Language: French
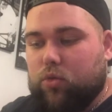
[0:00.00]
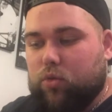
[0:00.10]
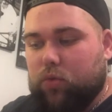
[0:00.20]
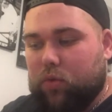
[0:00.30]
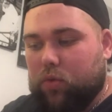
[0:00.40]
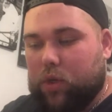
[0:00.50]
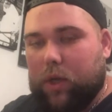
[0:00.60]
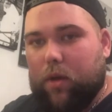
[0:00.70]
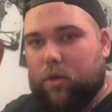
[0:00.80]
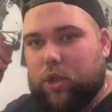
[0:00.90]
jus de
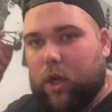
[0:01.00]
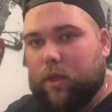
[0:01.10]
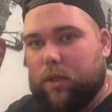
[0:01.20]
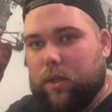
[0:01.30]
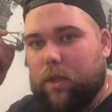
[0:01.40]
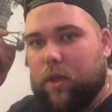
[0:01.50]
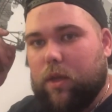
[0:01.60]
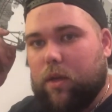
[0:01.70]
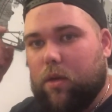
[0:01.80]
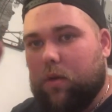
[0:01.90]
chez Uncharted
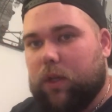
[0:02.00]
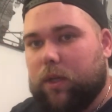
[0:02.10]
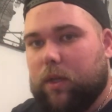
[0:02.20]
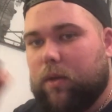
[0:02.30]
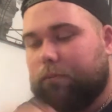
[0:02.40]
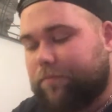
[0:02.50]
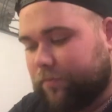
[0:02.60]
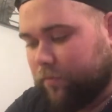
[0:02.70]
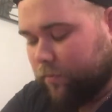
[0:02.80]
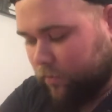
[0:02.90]
e liquid
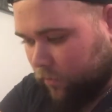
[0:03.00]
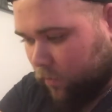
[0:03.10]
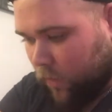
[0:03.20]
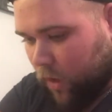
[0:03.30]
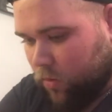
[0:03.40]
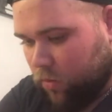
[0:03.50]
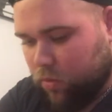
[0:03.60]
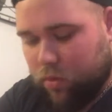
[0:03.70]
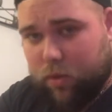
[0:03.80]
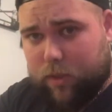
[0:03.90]

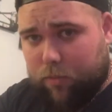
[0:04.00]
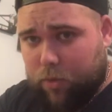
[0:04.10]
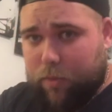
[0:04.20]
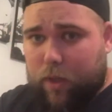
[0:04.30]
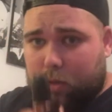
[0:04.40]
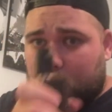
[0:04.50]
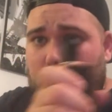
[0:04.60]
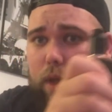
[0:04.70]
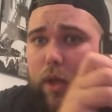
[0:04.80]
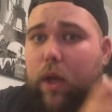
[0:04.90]
Donc dans un premier temps,
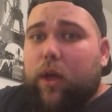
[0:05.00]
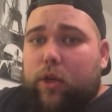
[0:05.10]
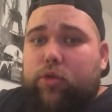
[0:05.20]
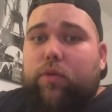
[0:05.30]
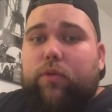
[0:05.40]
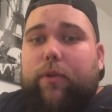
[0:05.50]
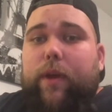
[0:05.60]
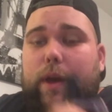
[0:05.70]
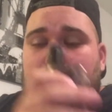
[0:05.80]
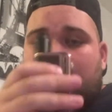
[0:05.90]
je vais vous
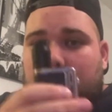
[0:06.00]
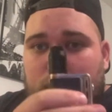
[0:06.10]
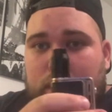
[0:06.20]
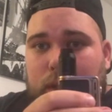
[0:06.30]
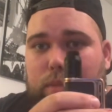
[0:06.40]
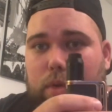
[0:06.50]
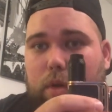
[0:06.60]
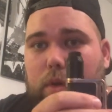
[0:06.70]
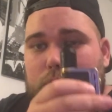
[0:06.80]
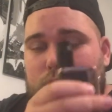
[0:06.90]
faire le
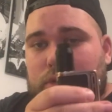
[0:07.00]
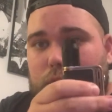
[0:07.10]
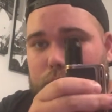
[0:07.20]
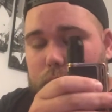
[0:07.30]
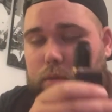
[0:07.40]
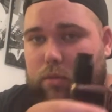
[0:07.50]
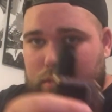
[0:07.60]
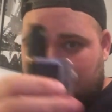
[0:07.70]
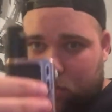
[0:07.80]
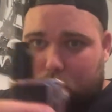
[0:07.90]
dripper, ce que j'en pense.
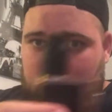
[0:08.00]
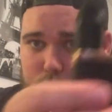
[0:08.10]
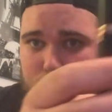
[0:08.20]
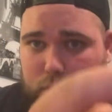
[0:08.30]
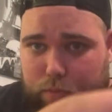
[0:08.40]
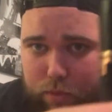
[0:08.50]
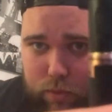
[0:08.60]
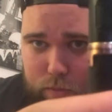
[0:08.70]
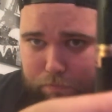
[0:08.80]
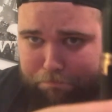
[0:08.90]
Donc ce que j'en
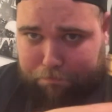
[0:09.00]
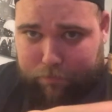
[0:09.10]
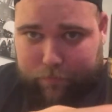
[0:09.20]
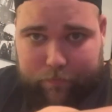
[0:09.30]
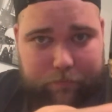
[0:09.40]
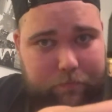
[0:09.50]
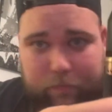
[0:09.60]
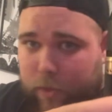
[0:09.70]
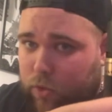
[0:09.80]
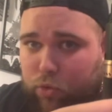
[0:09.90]
pense.
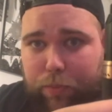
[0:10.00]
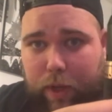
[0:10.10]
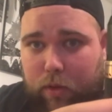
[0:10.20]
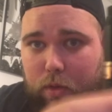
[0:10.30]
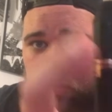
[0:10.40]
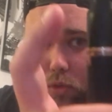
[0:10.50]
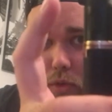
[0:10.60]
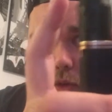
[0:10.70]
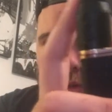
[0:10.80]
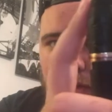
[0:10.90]
Super gueule,
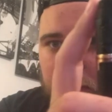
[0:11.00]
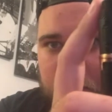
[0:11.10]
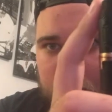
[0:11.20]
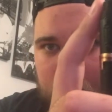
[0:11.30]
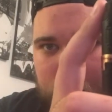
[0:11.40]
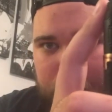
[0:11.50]
surtout avec ce drip type.